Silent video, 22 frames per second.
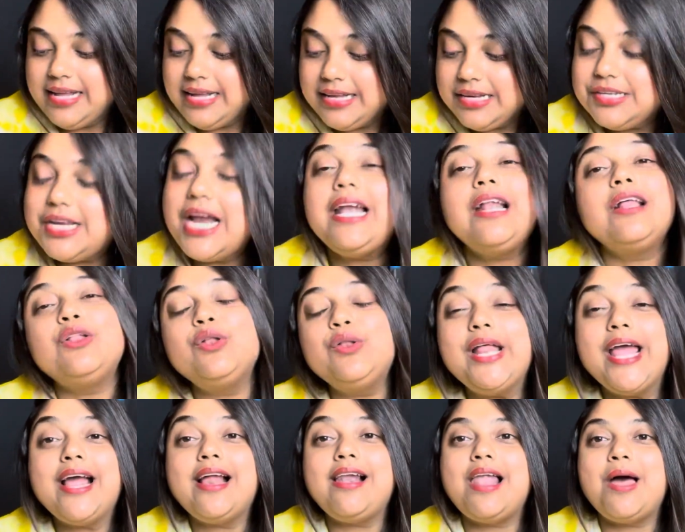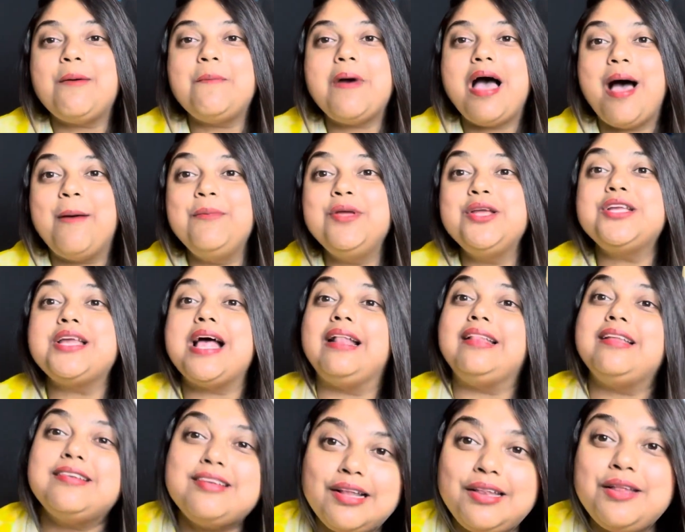সেটা তো দেখলাম আমি
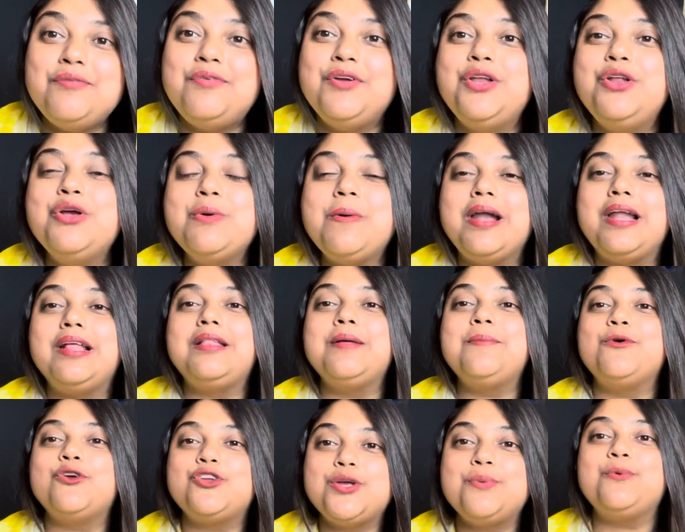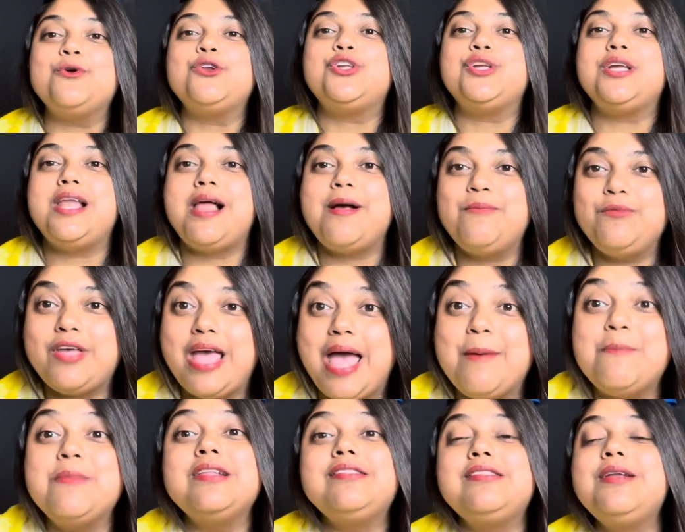সাথে সাথে ভিডিও বানাতে বসে পড়ছিলাম যে
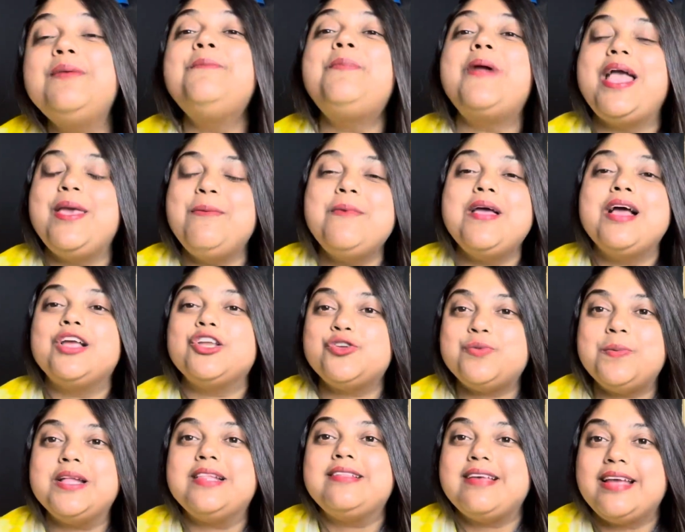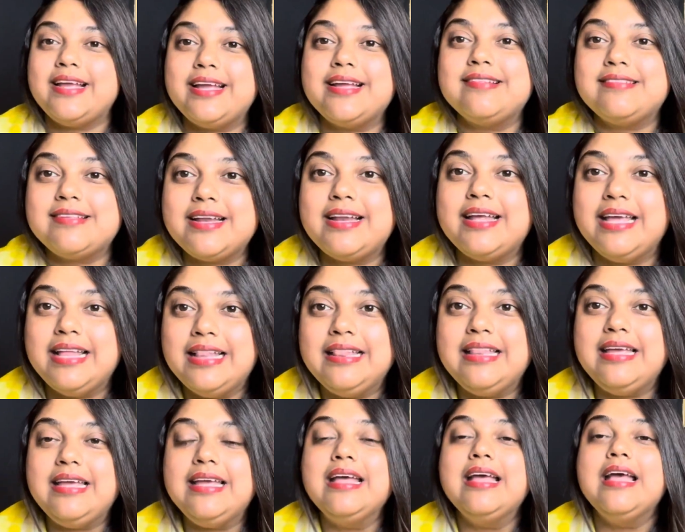অ্যামাজন প্রাইমে আসবে চেঙ্গিজের
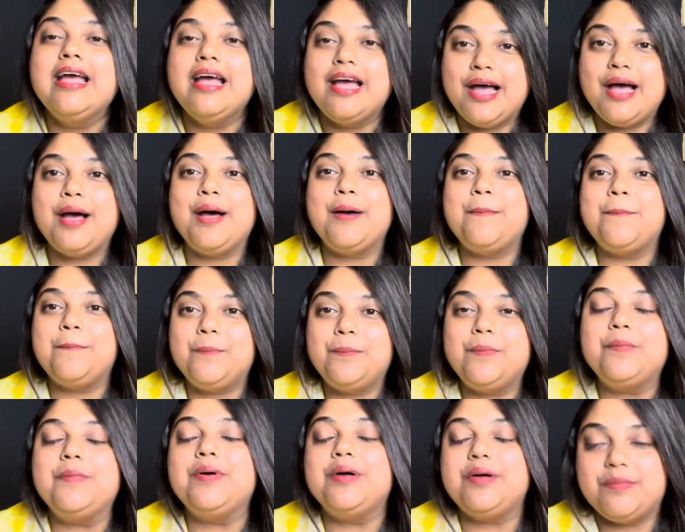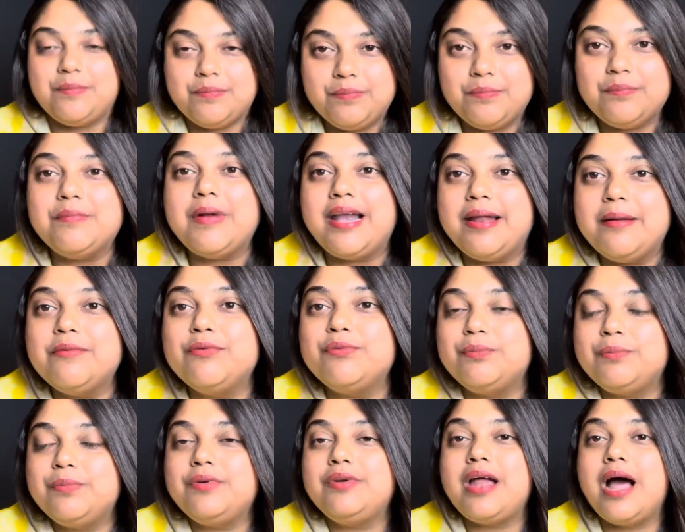হিন্দি মানে
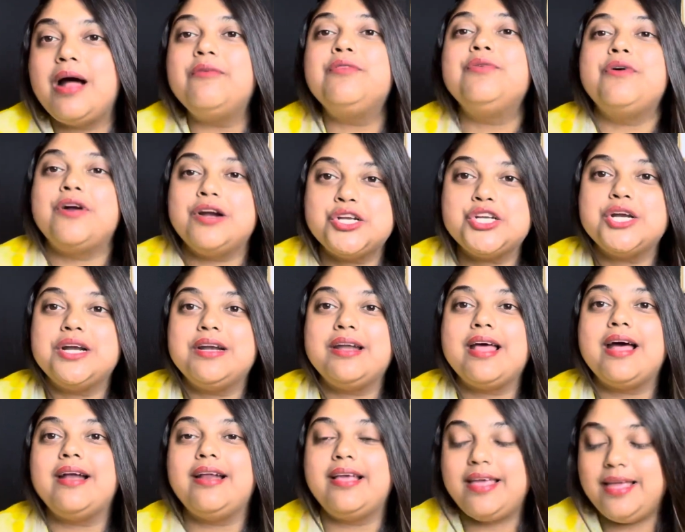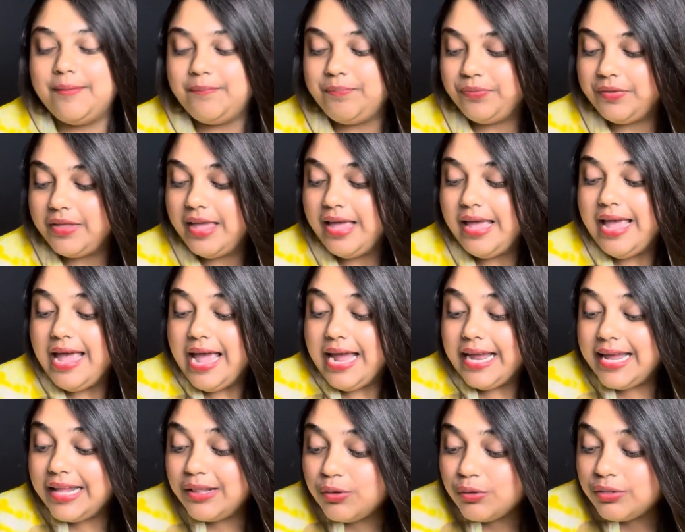ডাউট ভার্সনটা আর কি
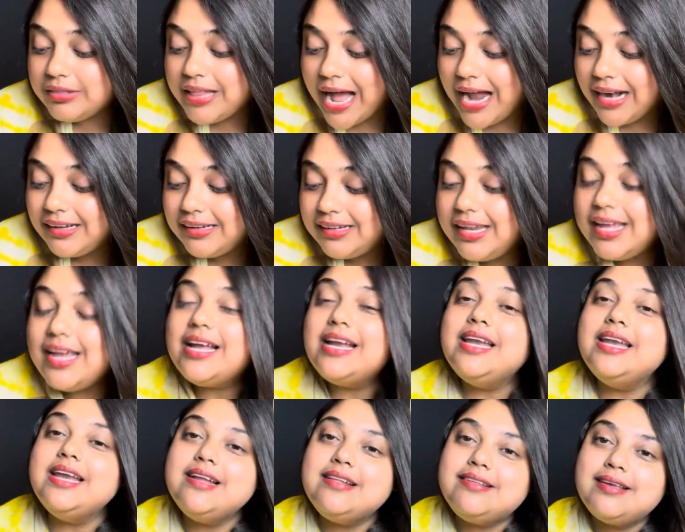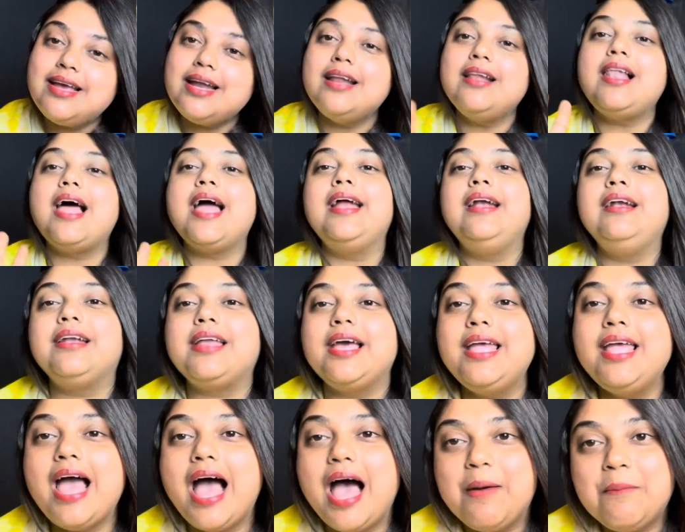কিন্তু তার ঠিক নিচের
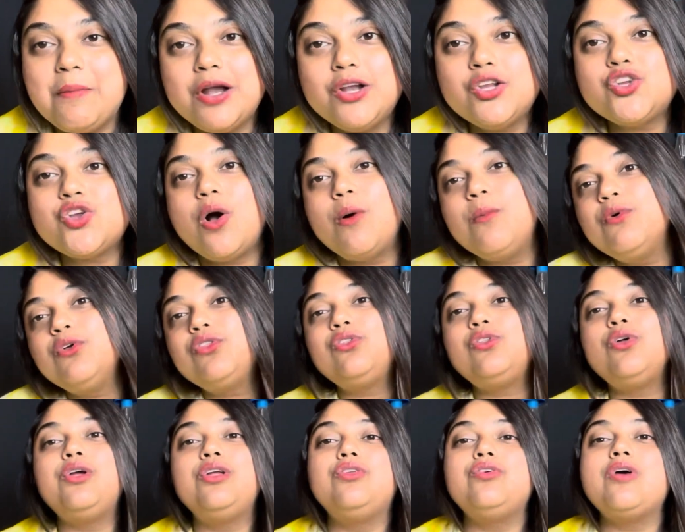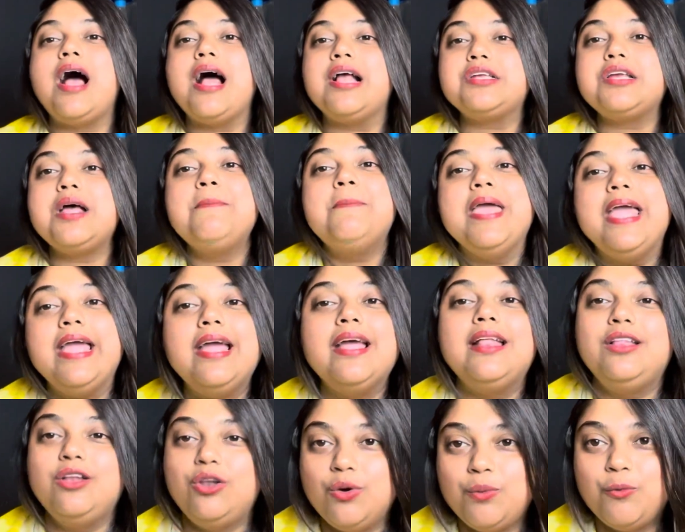লাইনটাই আমার সমস্ত কিছু আশা ভেঙে
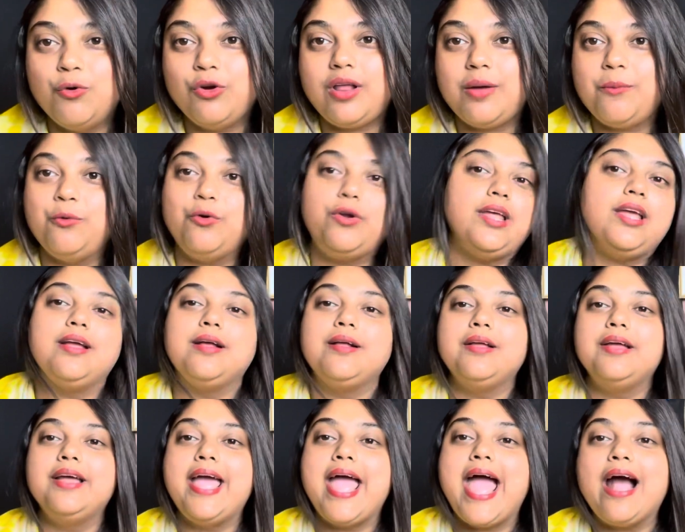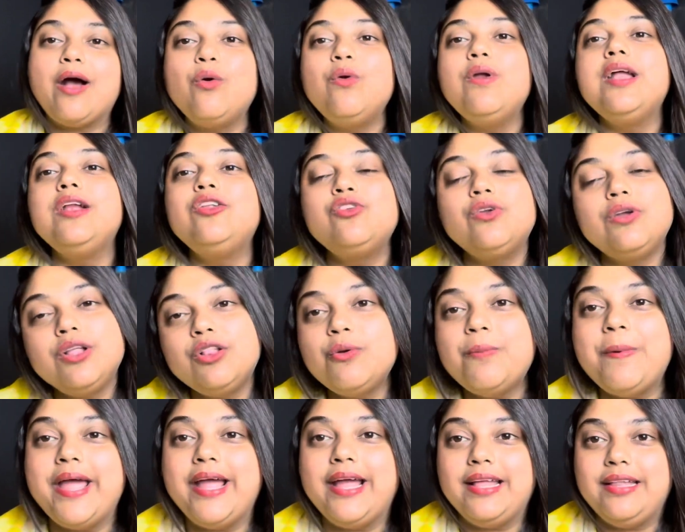দিল মোটামুটি এখনের জন্য তো
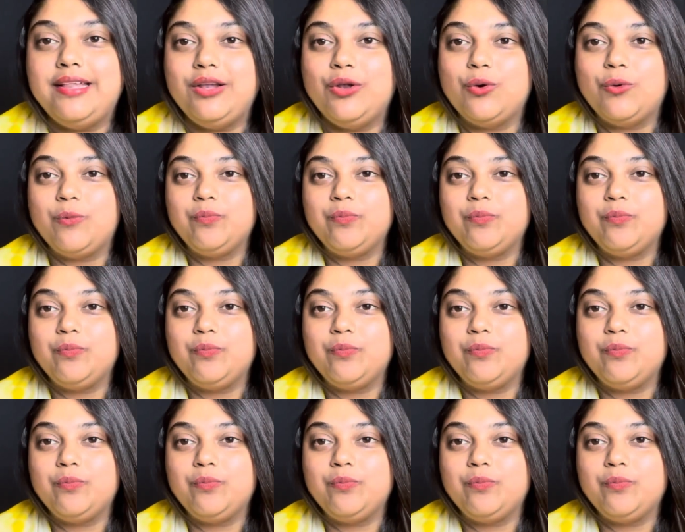ভেঙে দিল